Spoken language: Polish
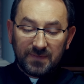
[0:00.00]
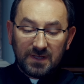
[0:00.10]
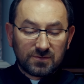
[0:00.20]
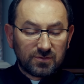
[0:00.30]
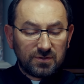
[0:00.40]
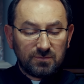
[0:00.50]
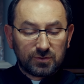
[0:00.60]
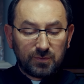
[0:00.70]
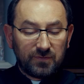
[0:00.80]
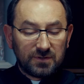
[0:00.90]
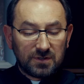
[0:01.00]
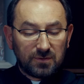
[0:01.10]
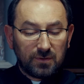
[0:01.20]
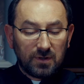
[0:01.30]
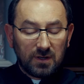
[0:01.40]
Jezus im
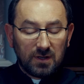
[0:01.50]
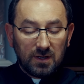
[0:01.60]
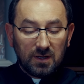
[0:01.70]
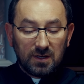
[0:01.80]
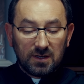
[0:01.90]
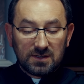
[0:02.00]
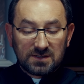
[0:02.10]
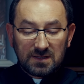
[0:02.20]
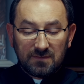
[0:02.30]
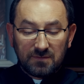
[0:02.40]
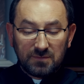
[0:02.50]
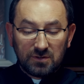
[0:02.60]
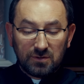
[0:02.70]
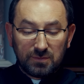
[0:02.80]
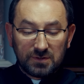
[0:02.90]
odpowiedział: Zadam wam
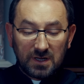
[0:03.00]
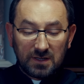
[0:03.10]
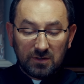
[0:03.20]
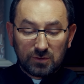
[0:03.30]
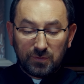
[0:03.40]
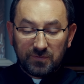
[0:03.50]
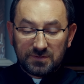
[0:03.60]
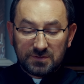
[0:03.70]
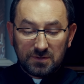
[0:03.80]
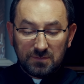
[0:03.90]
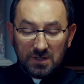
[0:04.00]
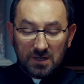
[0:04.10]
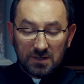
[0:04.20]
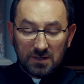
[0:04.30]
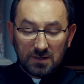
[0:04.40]
jedno pytanie, odpowiedzcie mi
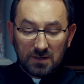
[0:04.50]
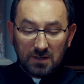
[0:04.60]
na nie,